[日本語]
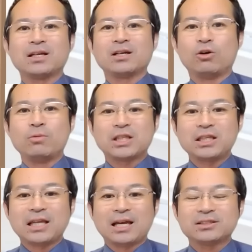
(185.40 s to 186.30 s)
う、思い
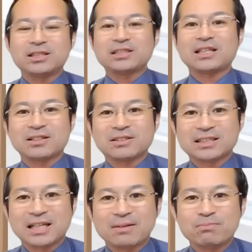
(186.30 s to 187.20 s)
切って捨てちゃってく
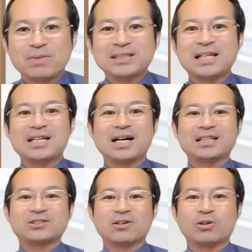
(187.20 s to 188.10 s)
ださい。舞ちゃんいか
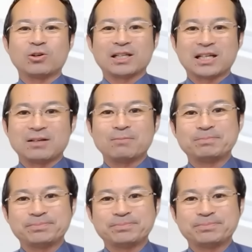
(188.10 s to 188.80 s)
がでしょうこのあたり。